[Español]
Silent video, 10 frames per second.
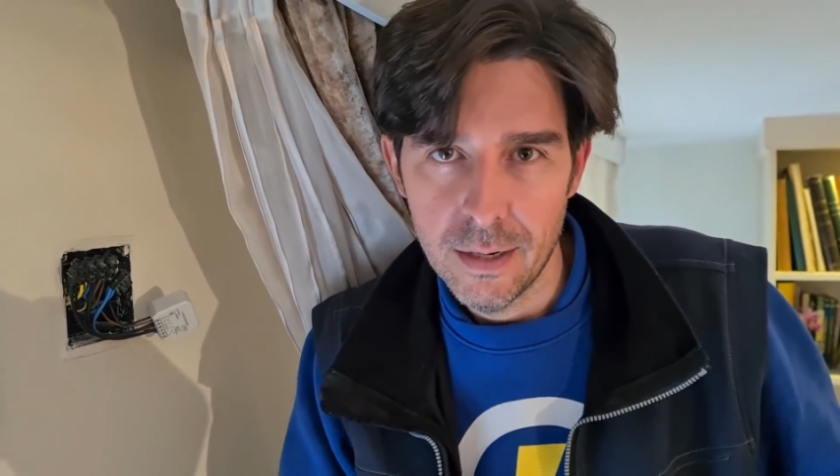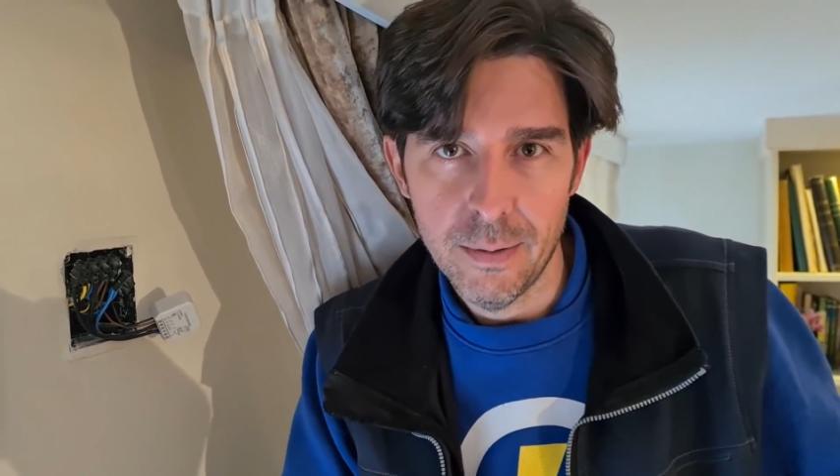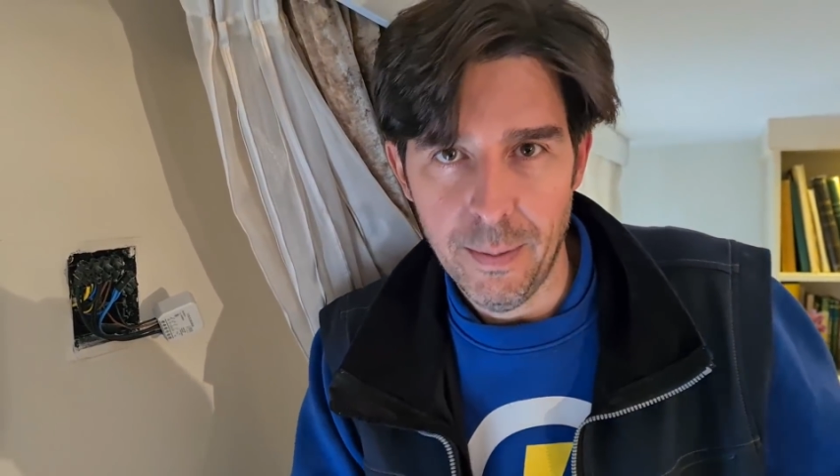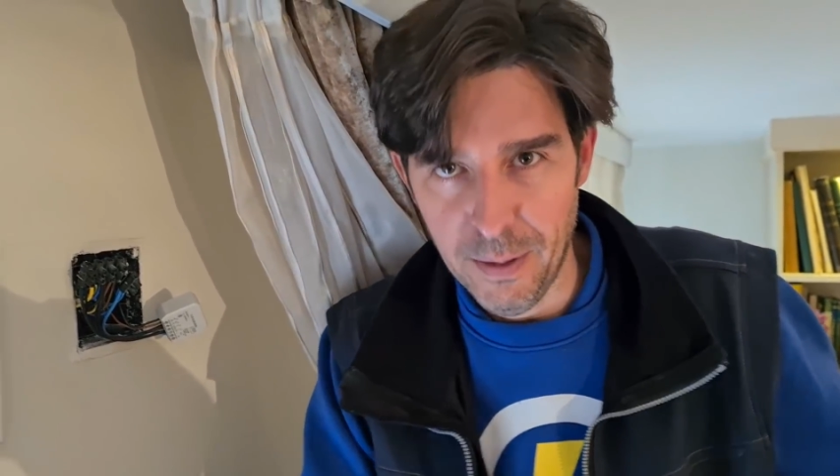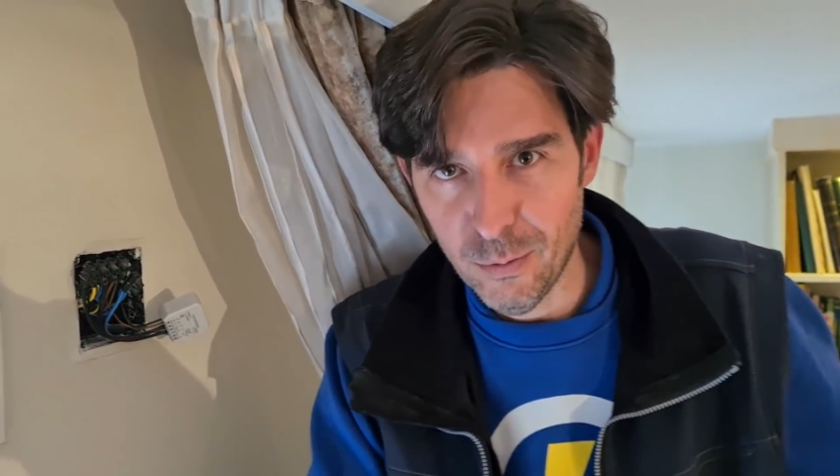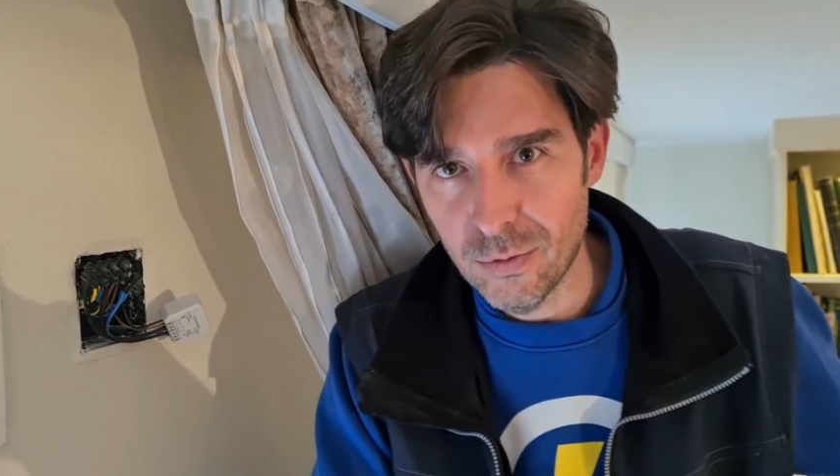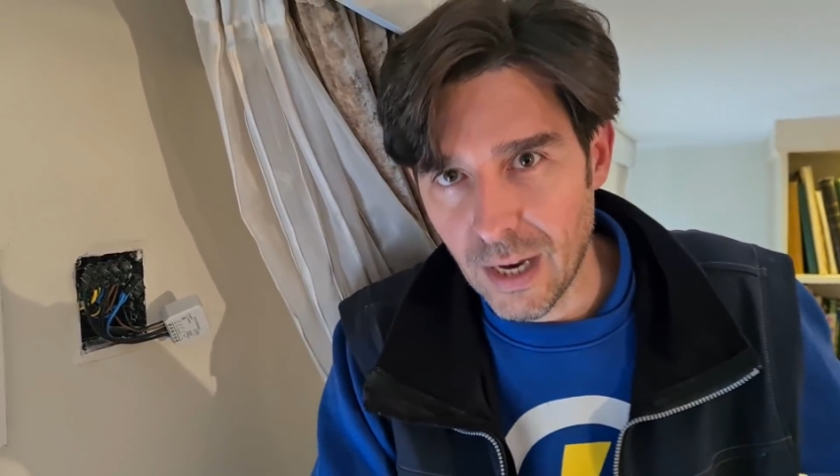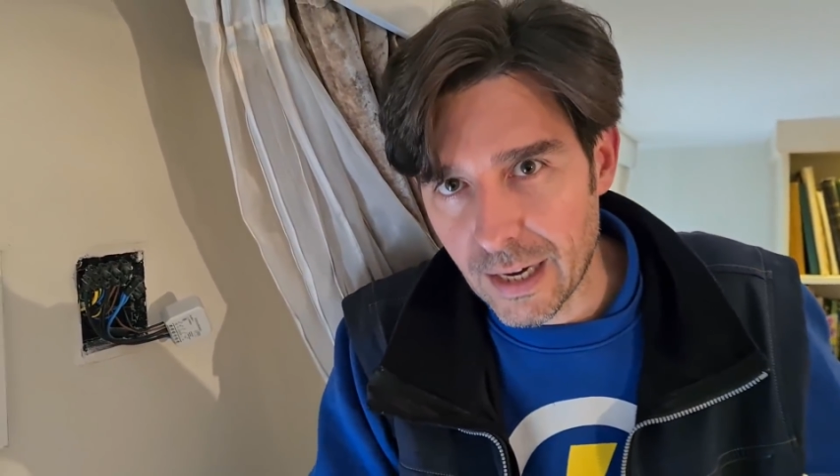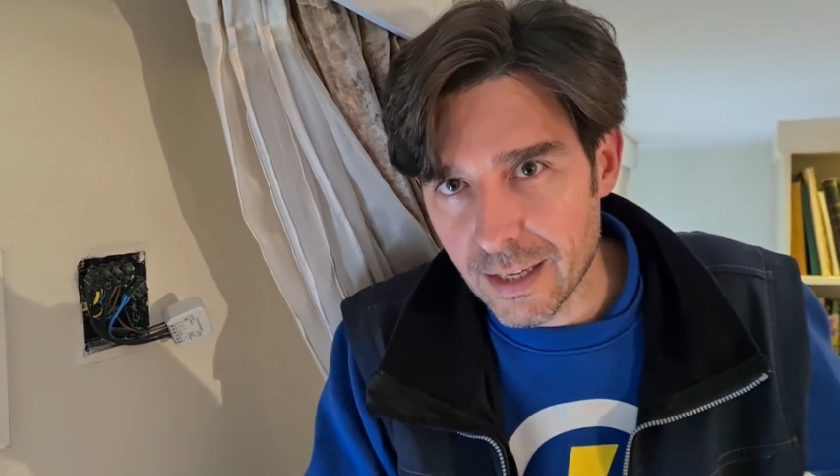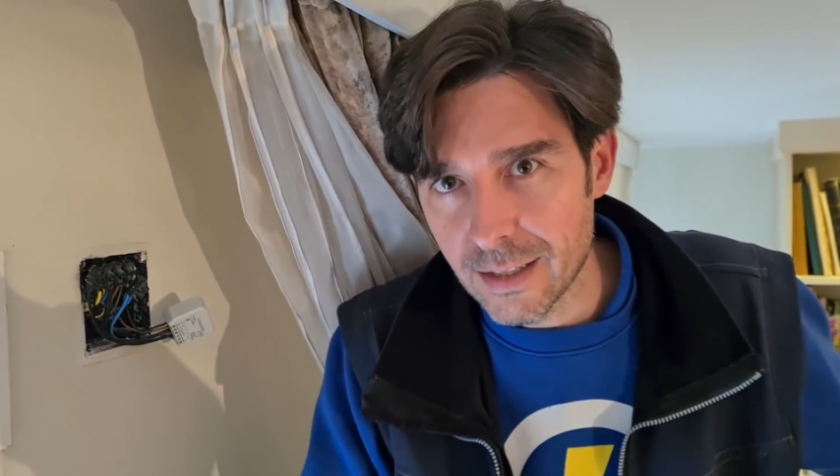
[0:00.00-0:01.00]
Me pregunta
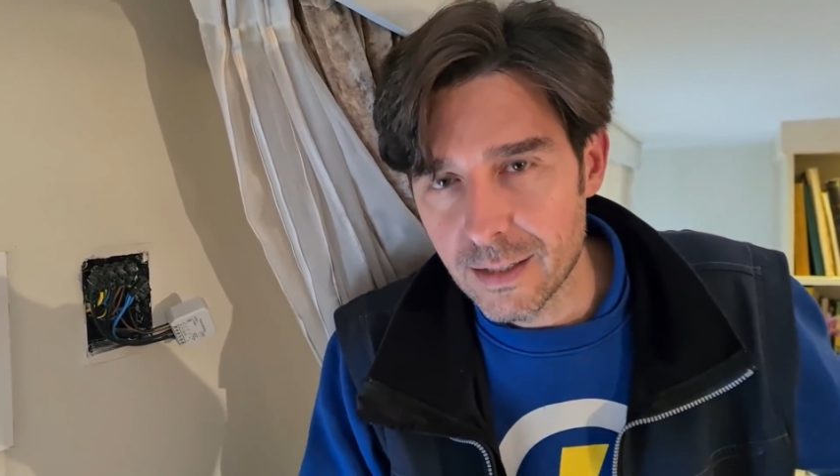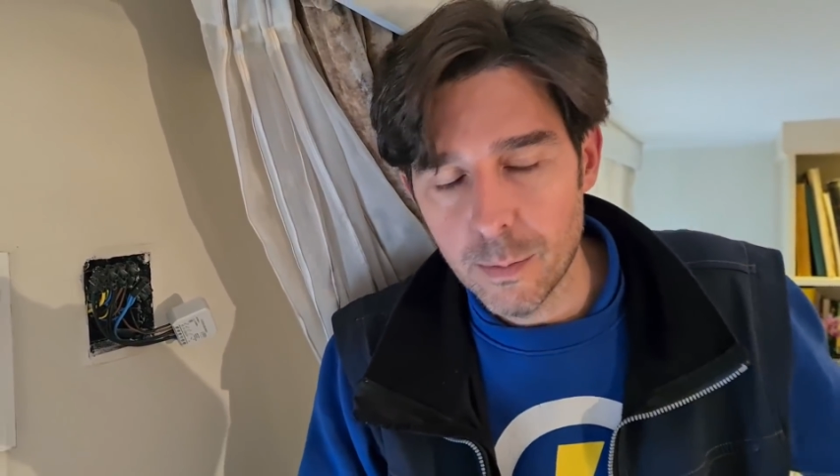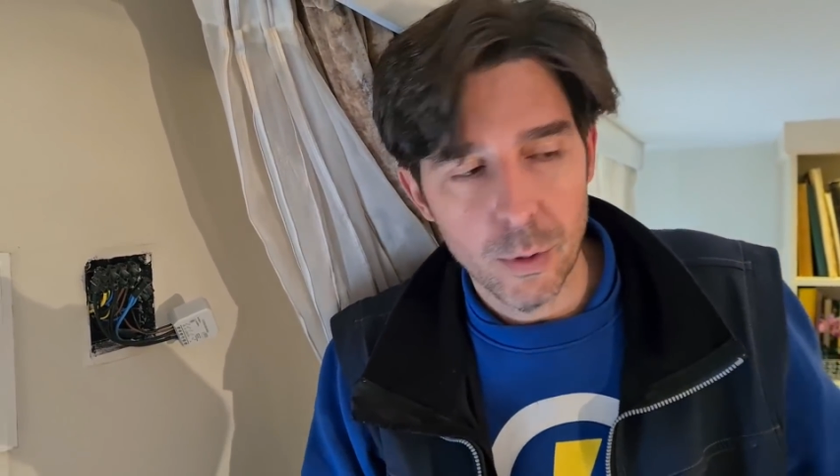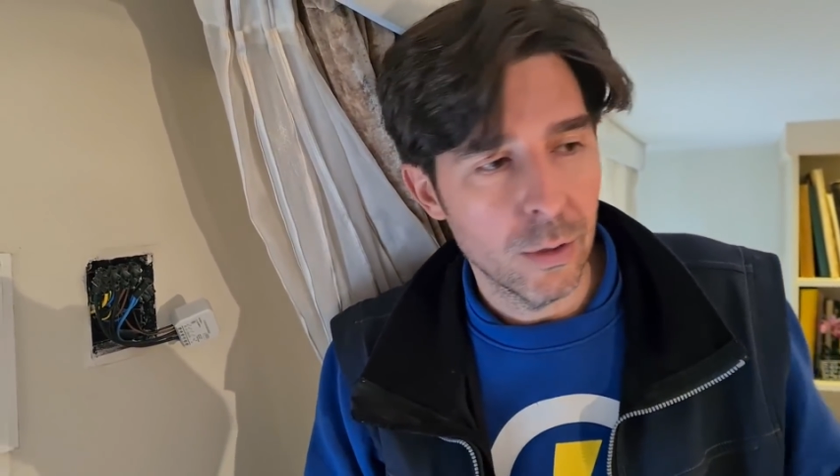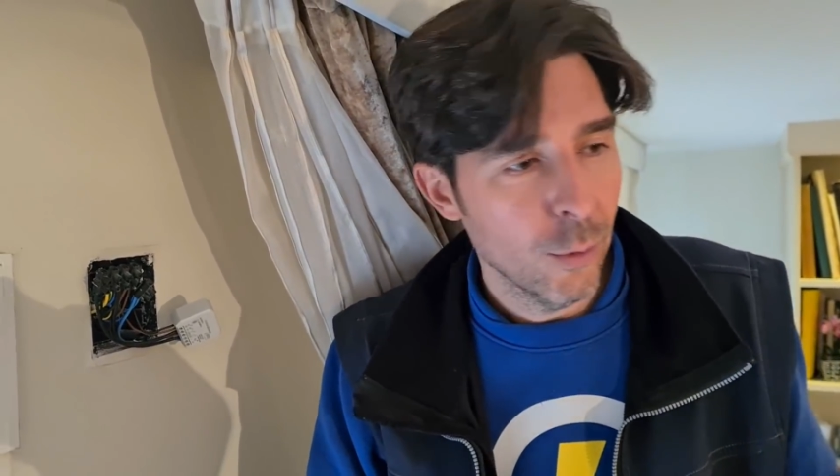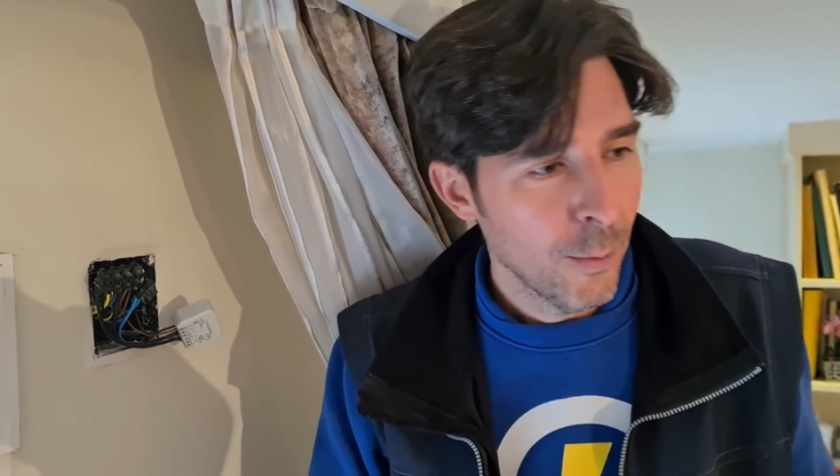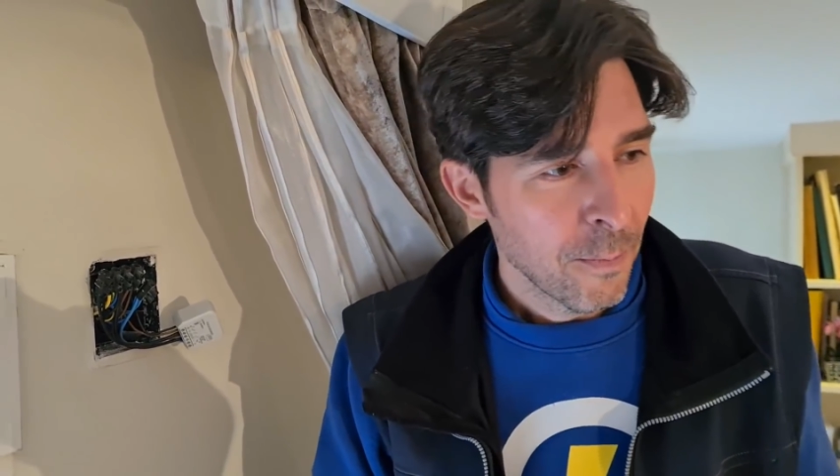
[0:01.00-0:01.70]
al cliente si puedo,